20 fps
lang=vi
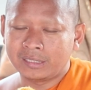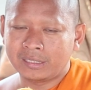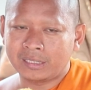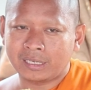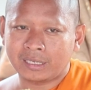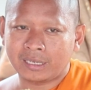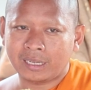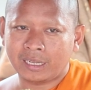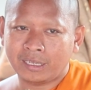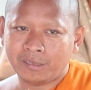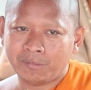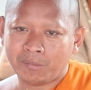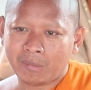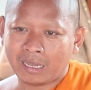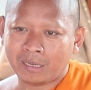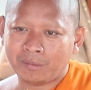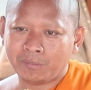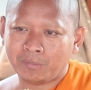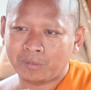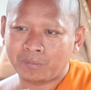chẳng hai
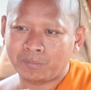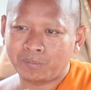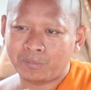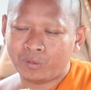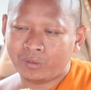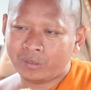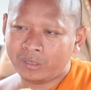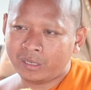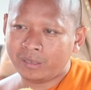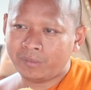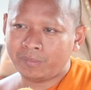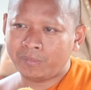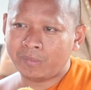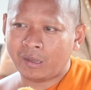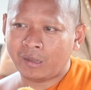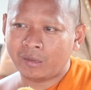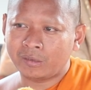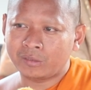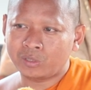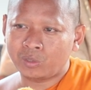bàn bộ bút á bộ
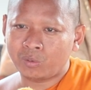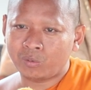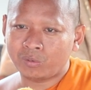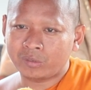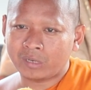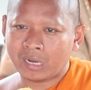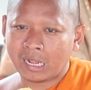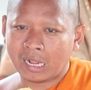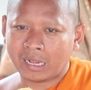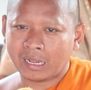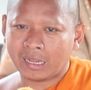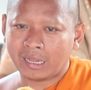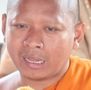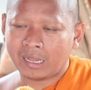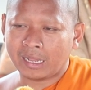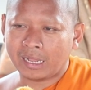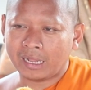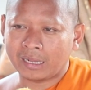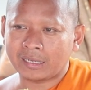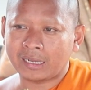ông trung đại
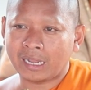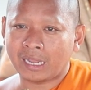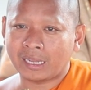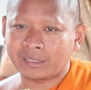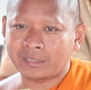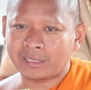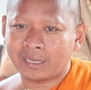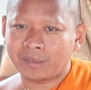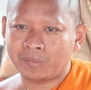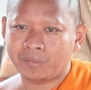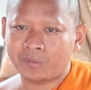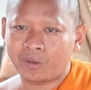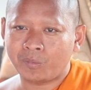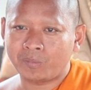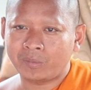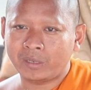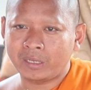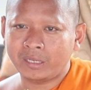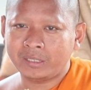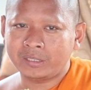à ca sẹp
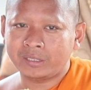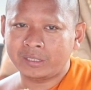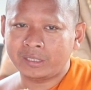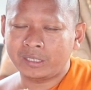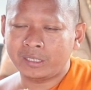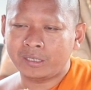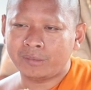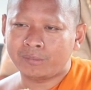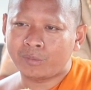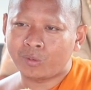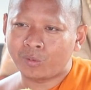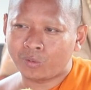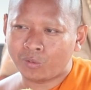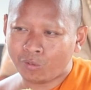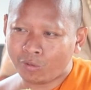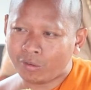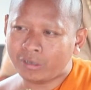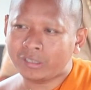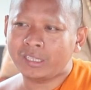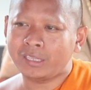cột này chia mồng
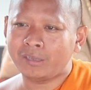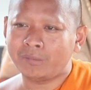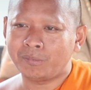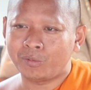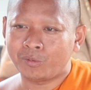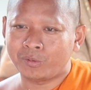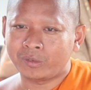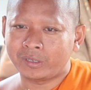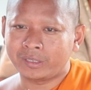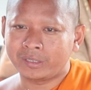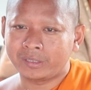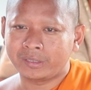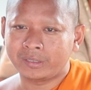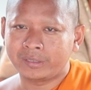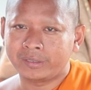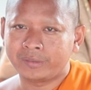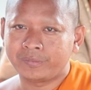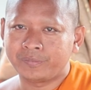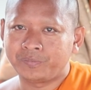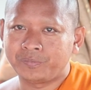quân tì mùi
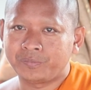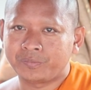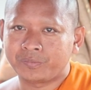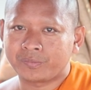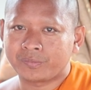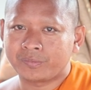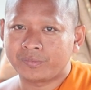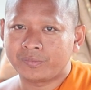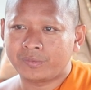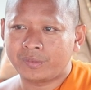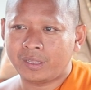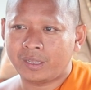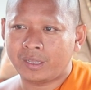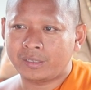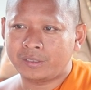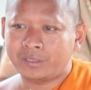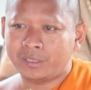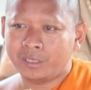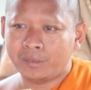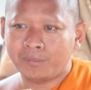
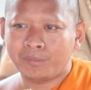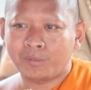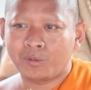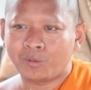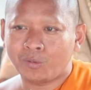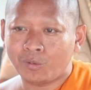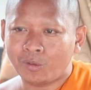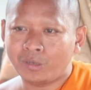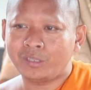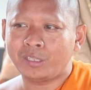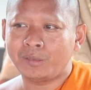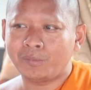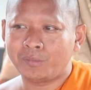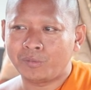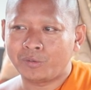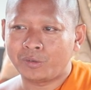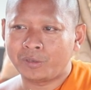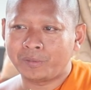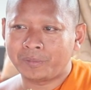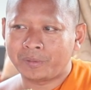nè chia mồng quân tì
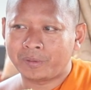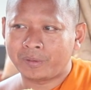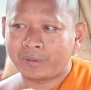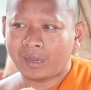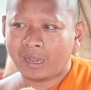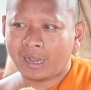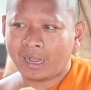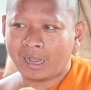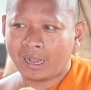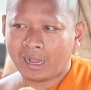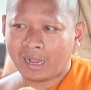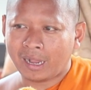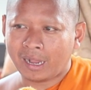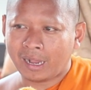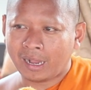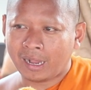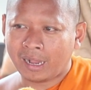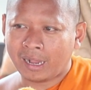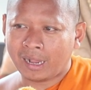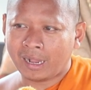mùi
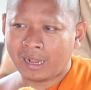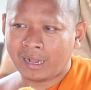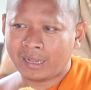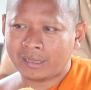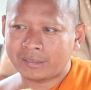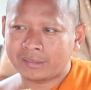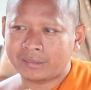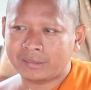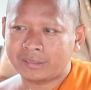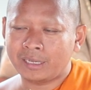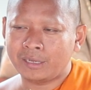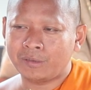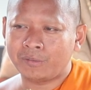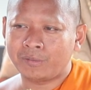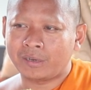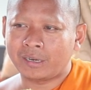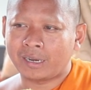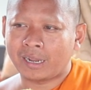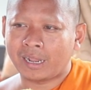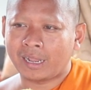a c
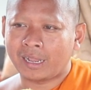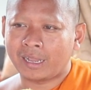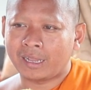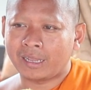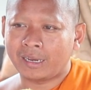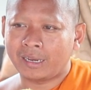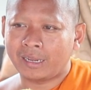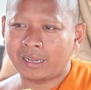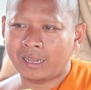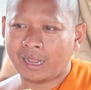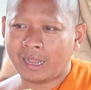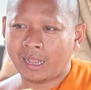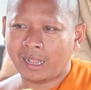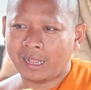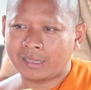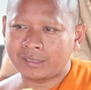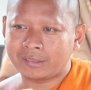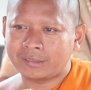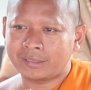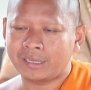và nà
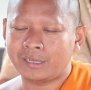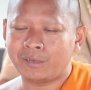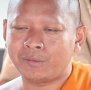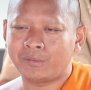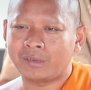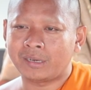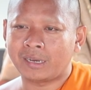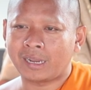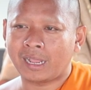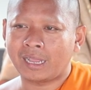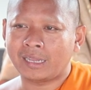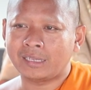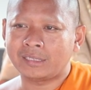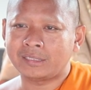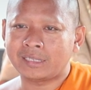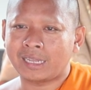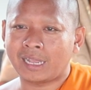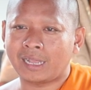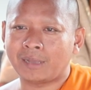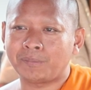a c và nà
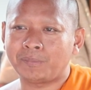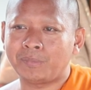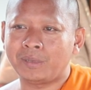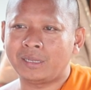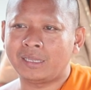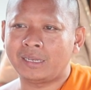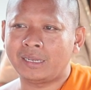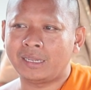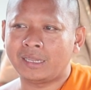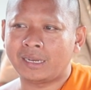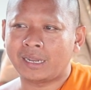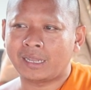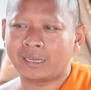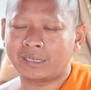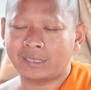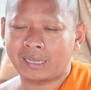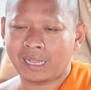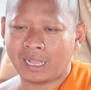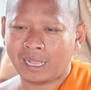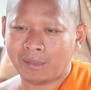chạ pia liền là
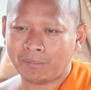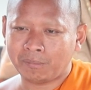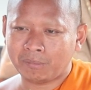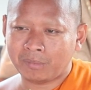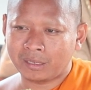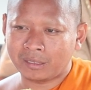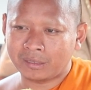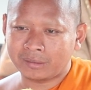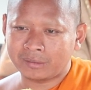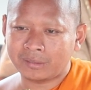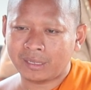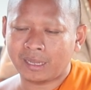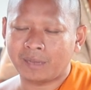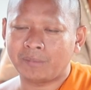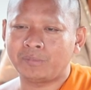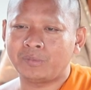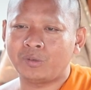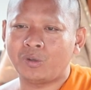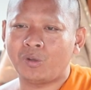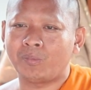ca mình
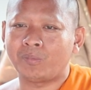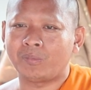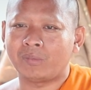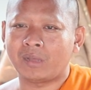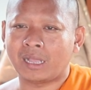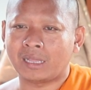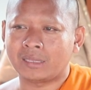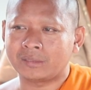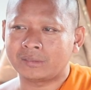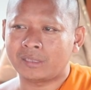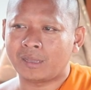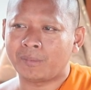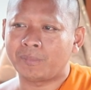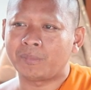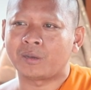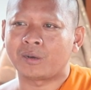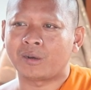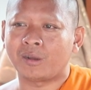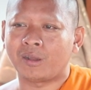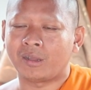sẹp cột à
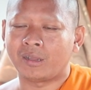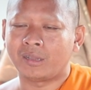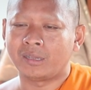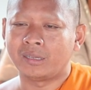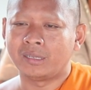sập rồi